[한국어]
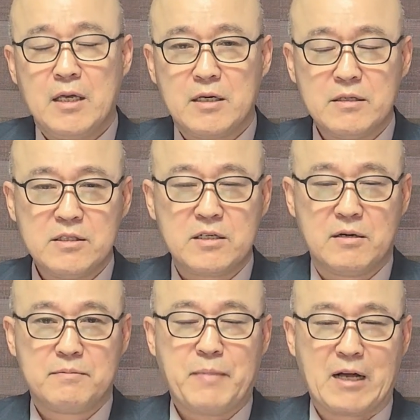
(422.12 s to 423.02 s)
이건
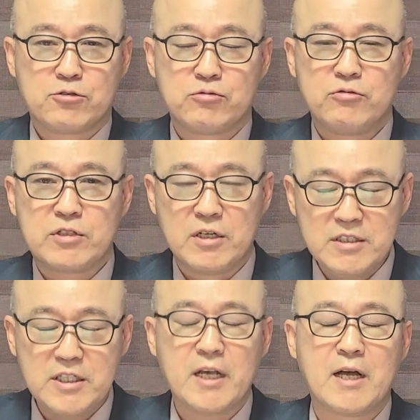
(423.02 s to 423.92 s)
지금 방송국
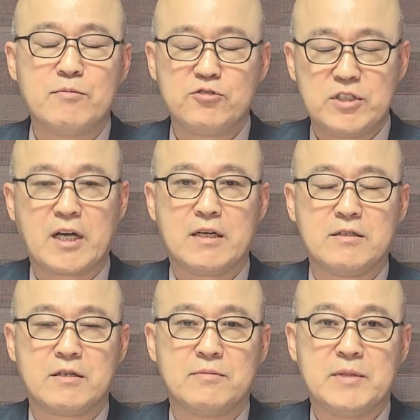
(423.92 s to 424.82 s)
전체가 문제가
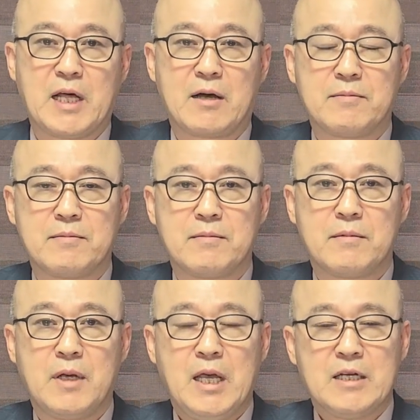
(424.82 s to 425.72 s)
있는 겁니다.
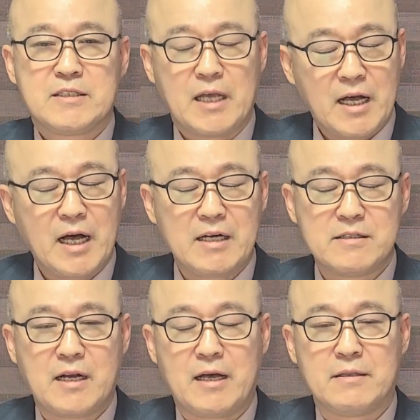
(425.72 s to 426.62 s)
제가
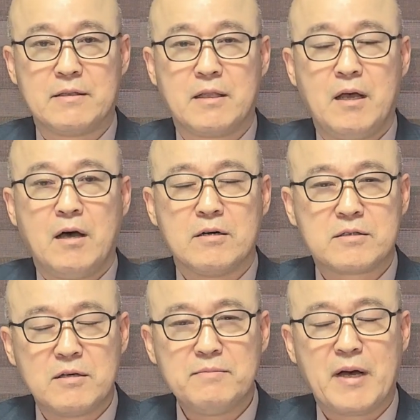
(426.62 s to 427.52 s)
아는 한
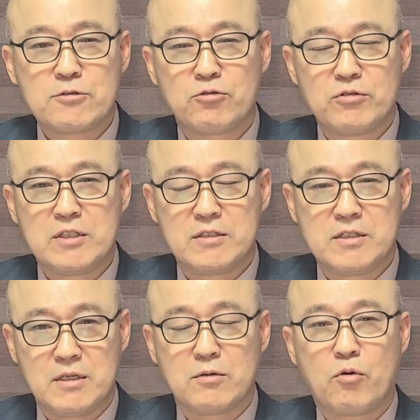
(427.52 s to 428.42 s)
어떤
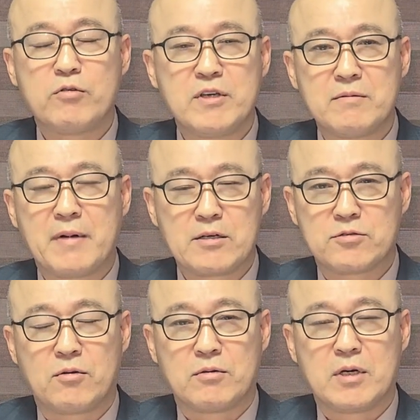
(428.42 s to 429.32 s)
방송이든지
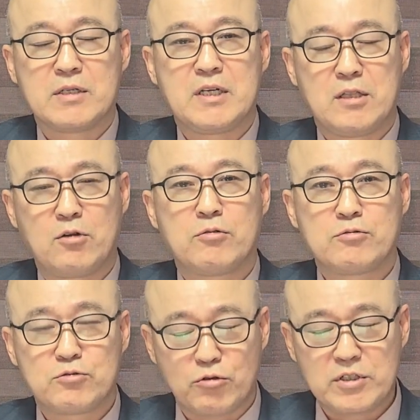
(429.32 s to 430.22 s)
공영방송, 어,
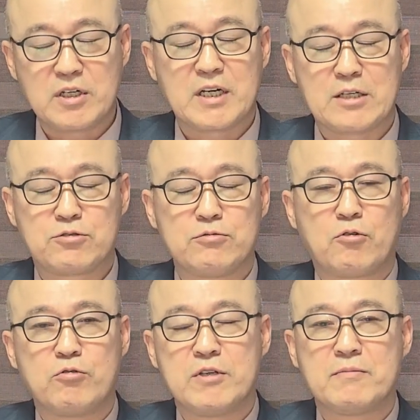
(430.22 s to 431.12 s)
제대로 조직을 갖춘
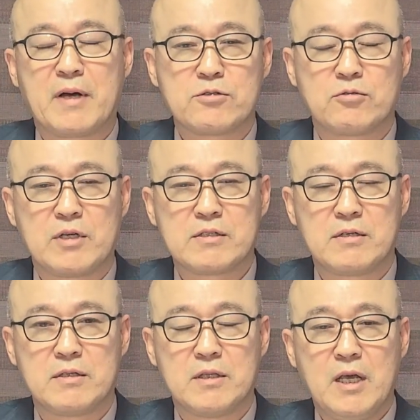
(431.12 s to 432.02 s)

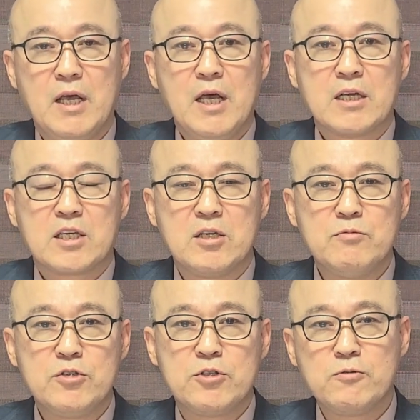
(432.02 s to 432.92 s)
공영방송에서는
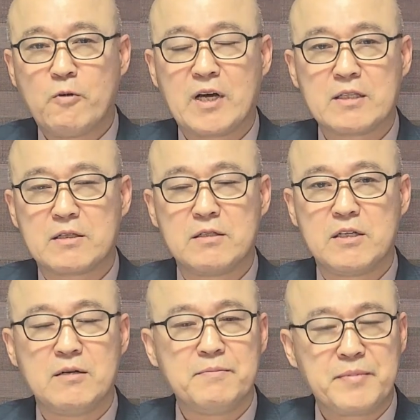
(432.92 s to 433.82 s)
김우준과 같은
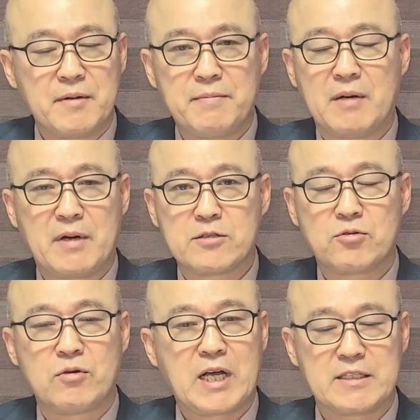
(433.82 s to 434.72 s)
이런
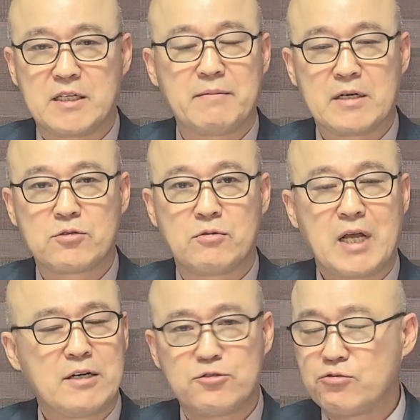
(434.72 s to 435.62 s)
편파방송, 가짜방송을
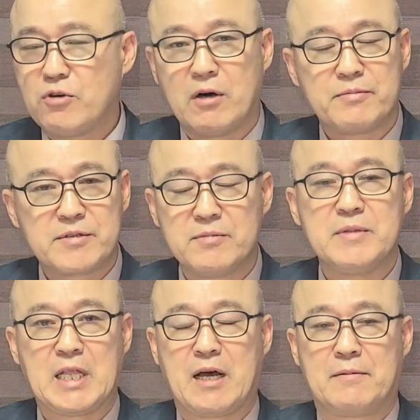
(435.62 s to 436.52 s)
할 수가
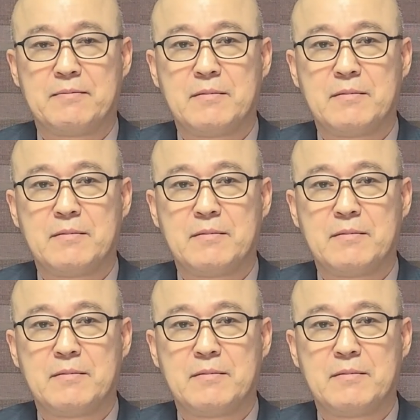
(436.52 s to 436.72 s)
없습니다.